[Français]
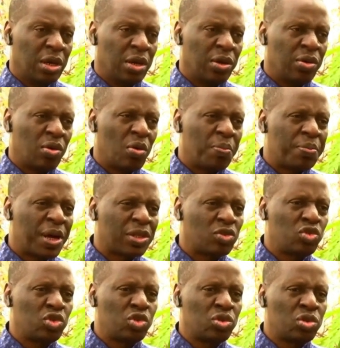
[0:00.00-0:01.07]
n'ont pas
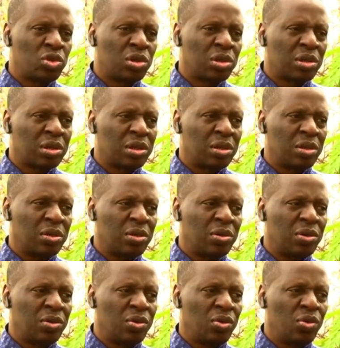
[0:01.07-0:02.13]
toujours
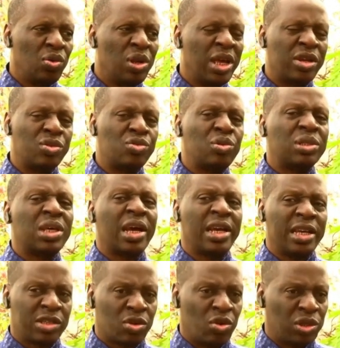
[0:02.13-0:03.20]
eu les
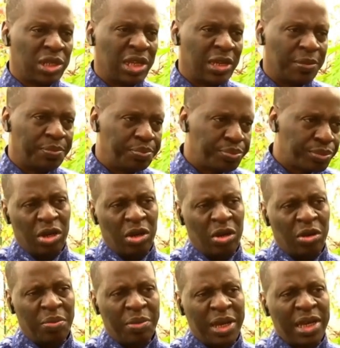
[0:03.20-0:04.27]
résultats escomptés.
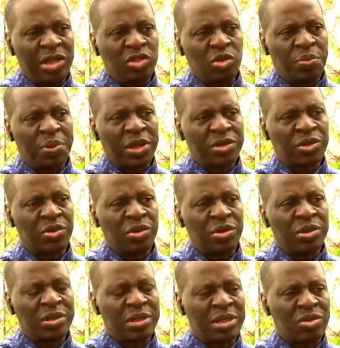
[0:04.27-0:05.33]
Euh, mais je pense
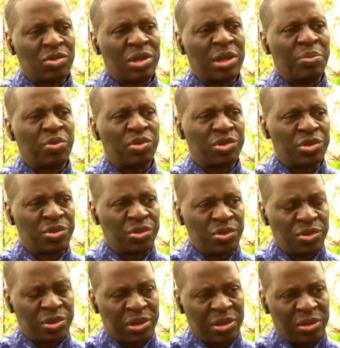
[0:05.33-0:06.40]
que ce sont des
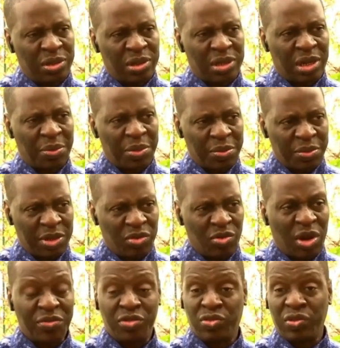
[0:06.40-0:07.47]
processus euh, quand même qui
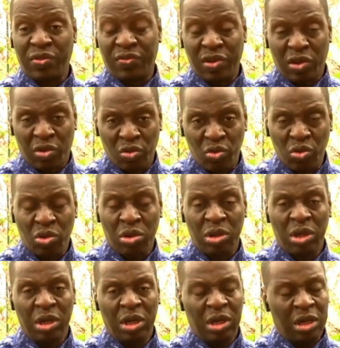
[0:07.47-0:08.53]
doivent suivre leur cours.
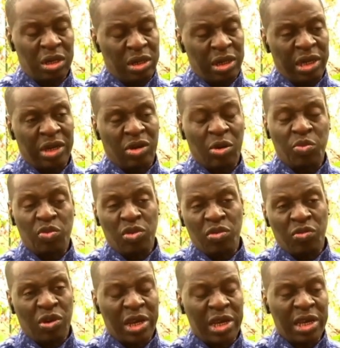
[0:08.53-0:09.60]
Euh, et comme vous le
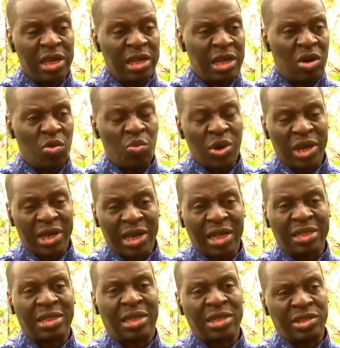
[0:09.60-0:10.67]
voyez, il y a au moins
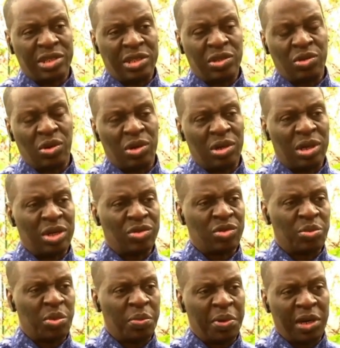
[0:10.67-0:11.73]
quatre transitions en
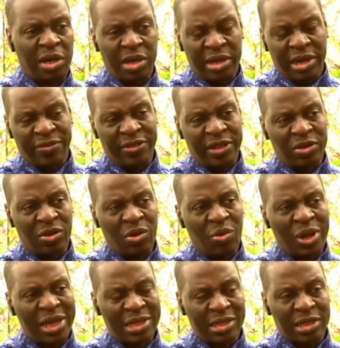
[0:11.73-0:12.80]
ce moment en Afrique de
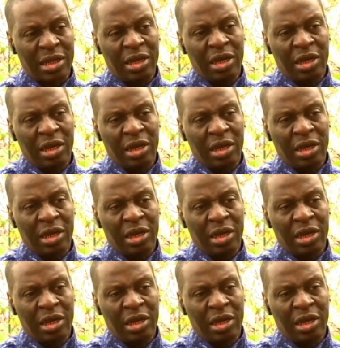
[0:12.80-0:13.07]
l'Ouest.